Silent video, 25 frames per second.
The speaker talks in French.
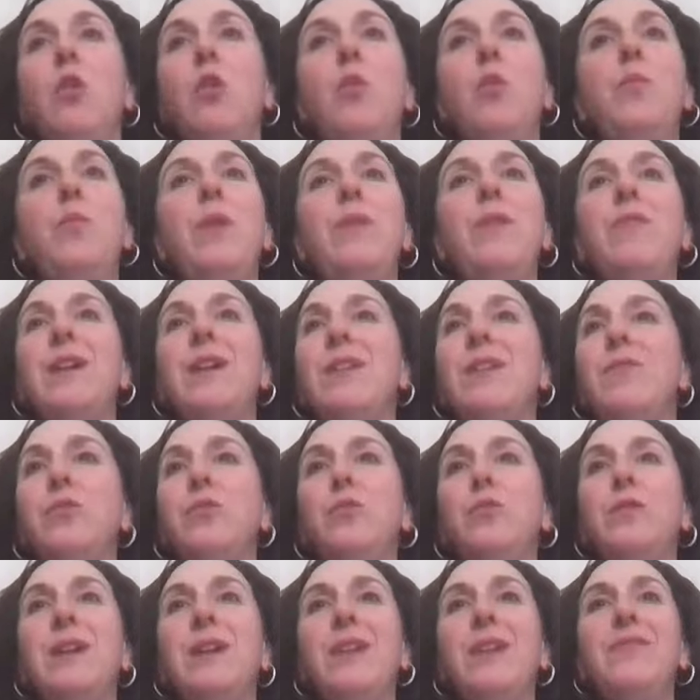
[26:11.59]
On peut avoir la
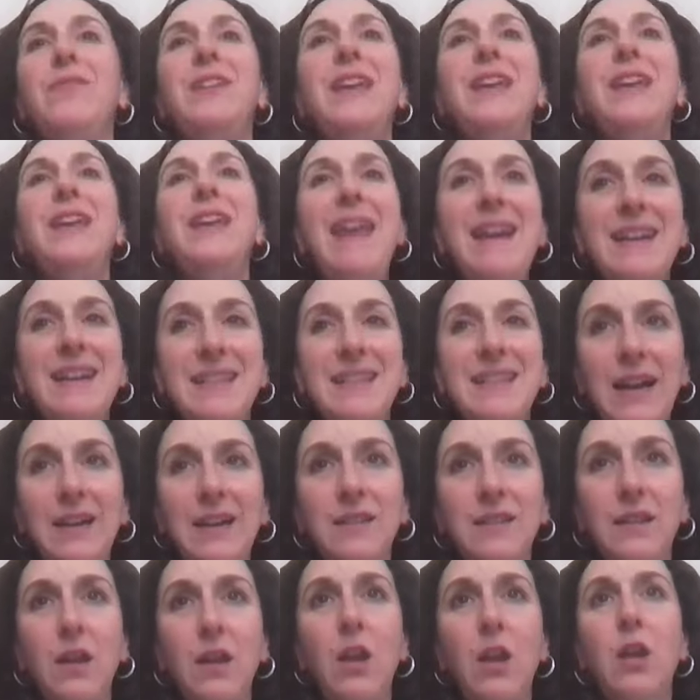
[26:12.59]
photographie
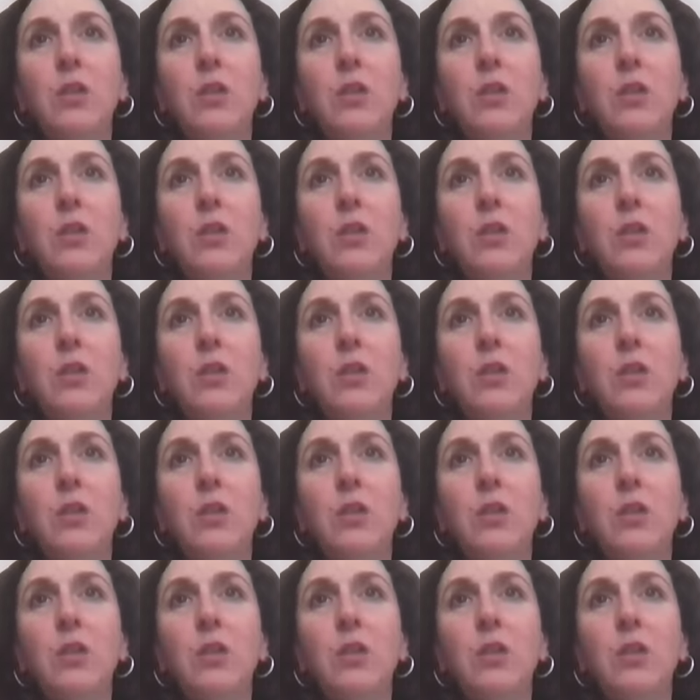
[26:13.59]
exacte